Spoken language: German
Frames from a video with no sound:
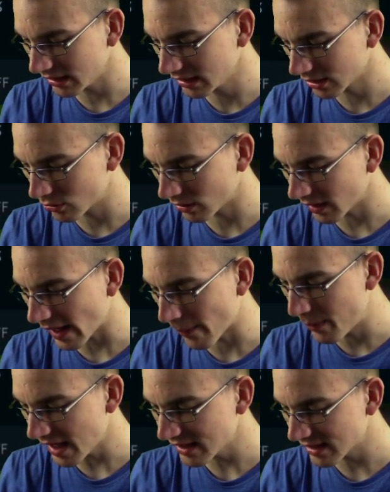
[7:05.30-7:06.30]
hier, Korea
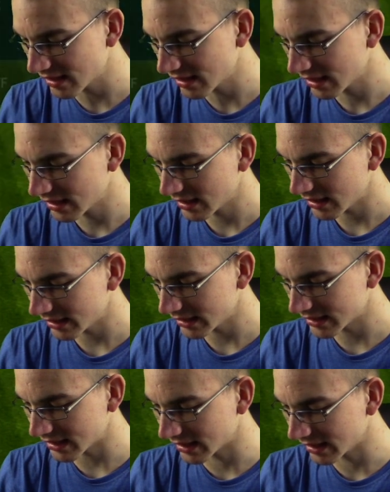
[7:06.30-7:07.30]
Best,
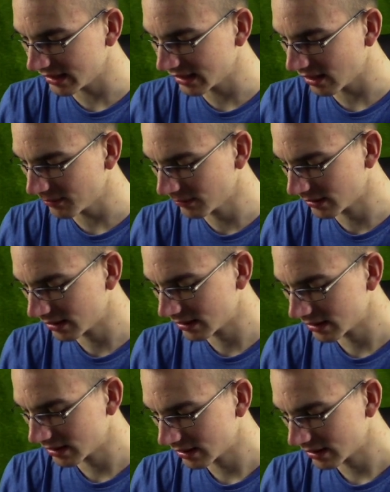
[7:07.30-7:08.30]
heißt seine Liga.
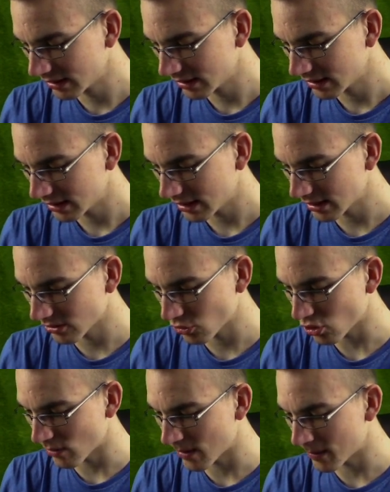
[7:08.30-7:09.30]
Also
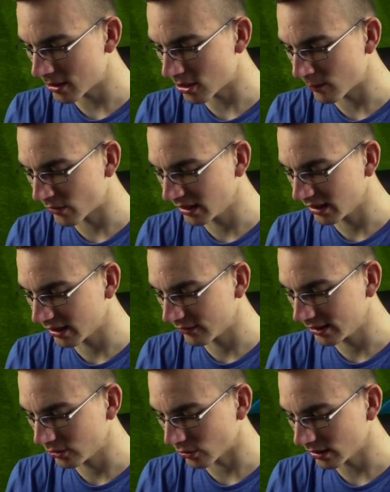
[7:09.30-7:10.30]
schauen wir mal, ob wir hier
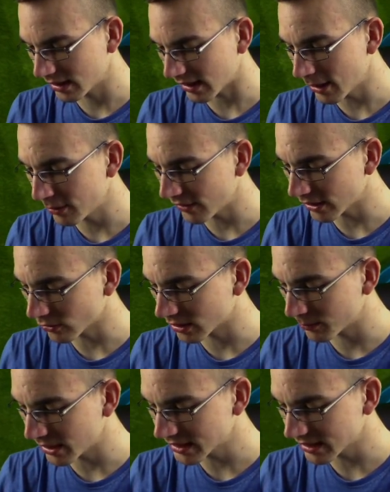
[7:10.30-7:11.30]
gewinnen können. Drei
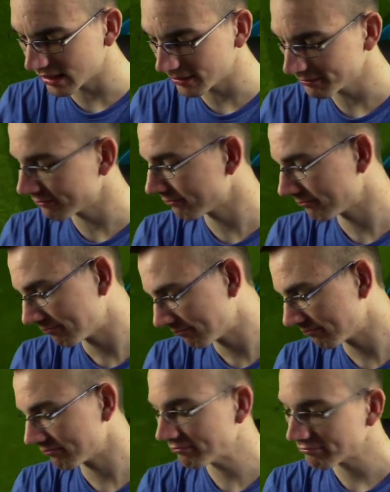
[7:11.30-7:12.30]
Bewertungen besser.
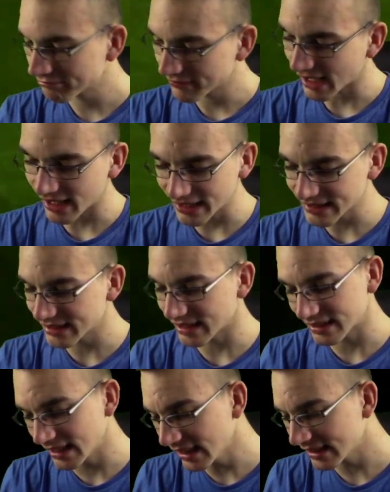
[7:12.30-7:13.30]
Heißt
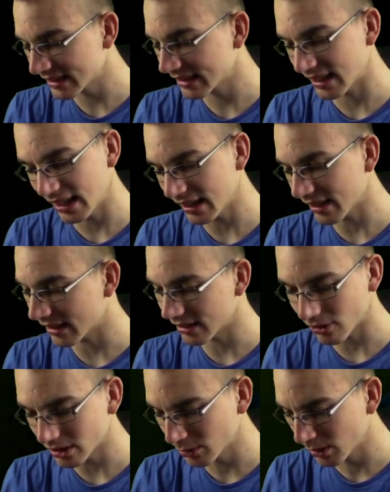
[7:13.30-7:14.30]
jetzt nichts. Der Gegner kann
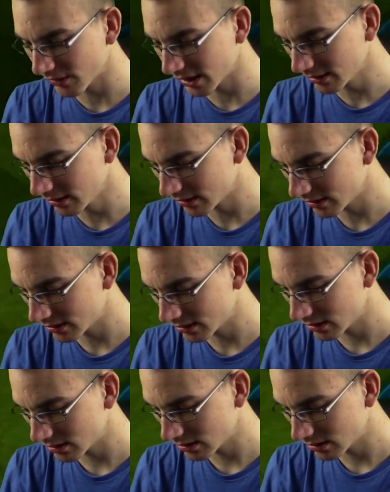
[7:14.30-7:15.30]
trotzdem gewinnen.
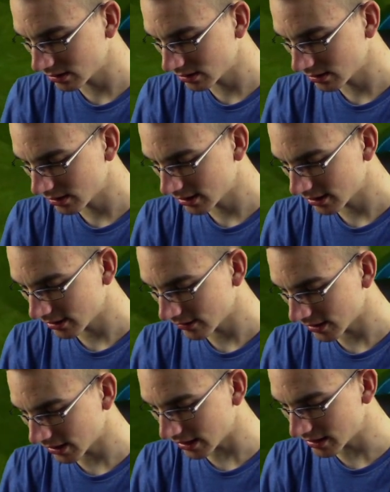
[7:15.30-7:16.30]

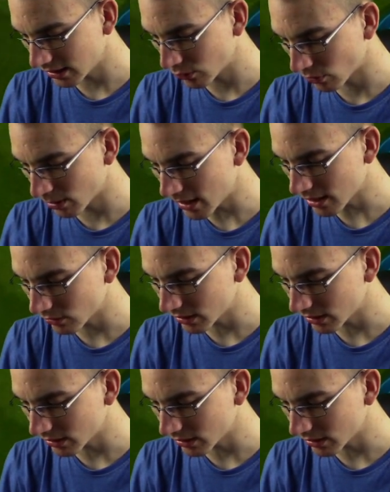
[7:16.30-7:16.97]
Wenn er halt die Tore macht